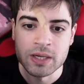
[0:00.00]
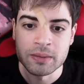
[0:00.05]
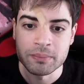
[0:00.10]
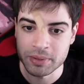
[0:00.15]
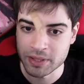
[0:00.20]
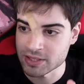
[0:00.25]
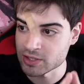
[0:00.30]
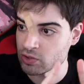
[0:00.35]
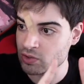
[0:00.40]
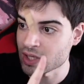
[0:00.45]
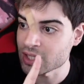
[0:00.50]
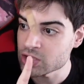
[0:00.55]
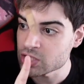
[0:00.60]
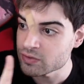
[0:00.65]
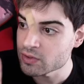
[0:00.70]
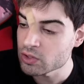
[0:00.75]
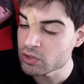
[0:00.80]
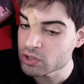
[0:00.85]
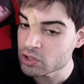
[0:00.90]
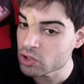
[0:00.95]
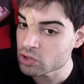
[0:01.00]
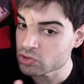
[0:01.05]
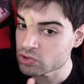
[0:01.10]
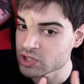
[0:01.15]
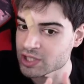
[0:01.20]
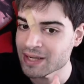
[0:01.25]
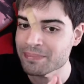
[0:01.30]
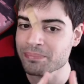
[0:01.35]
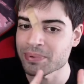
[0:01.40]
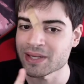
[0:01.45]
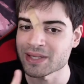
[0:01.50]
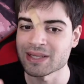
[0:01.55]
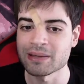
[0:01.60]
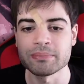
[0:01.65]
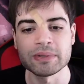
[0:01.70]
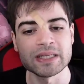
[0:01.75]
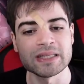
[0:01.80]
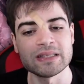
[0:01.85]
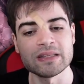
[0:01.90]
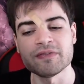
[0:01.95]
Personaggi ve lo ricordo sempre ad
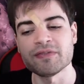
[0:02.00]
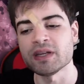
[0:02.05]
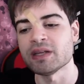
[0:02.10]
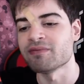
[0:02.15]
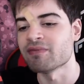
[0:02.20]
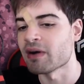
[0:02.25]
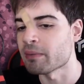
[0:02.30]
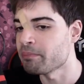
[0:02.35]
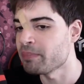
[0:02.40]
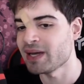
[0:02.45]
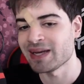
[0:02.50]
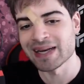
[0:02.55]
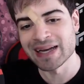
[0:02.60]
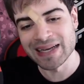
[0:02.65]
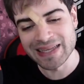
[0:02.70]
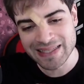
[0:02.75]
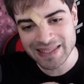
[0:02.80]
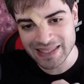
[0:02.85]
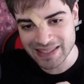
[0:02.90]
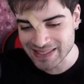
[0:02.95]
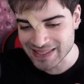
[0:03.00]
ability free, va bene link